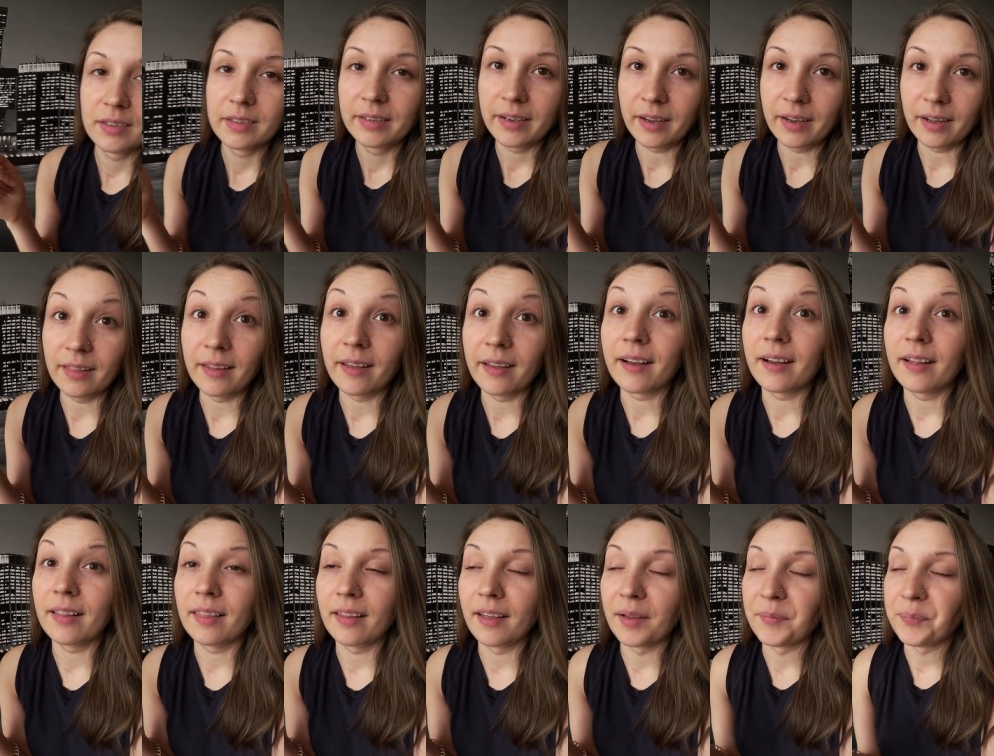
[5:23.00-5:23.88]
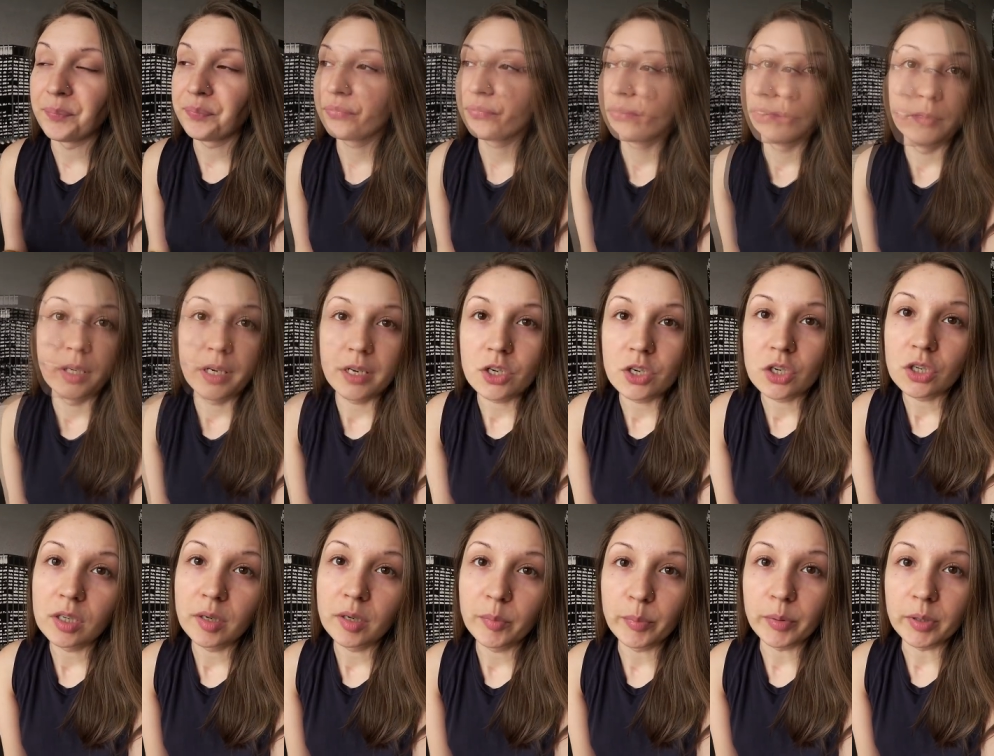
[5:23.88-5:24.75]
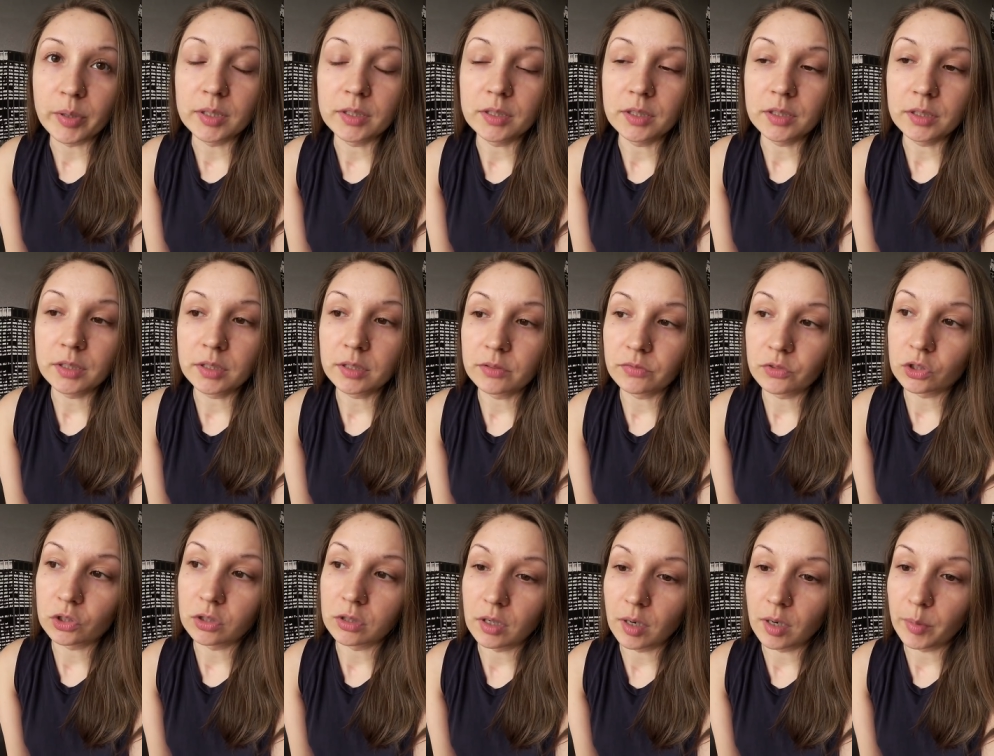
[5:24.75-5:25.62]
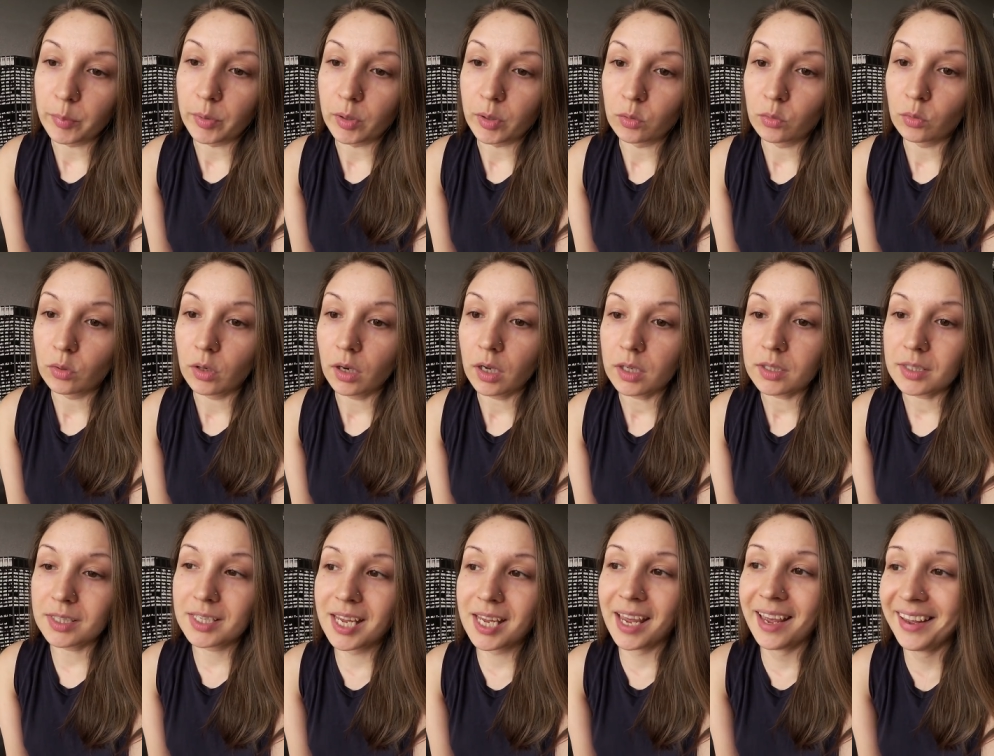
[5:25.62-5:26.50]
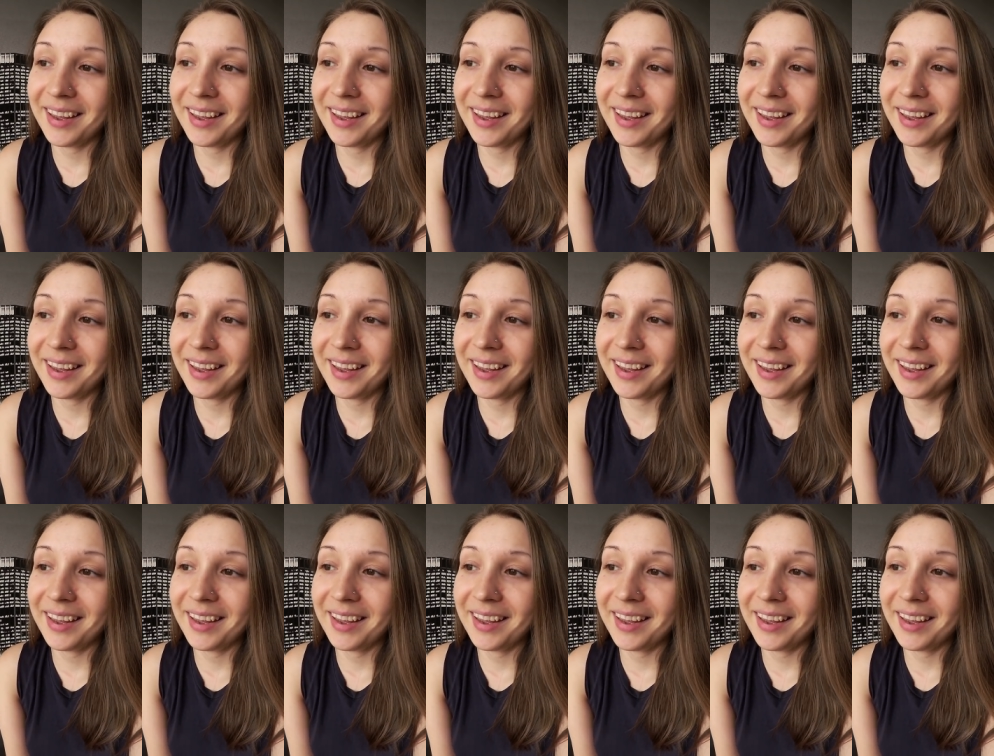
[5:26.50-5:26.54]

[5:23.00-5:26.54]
Колокола. Мы решили пройтись вчера прогуляться.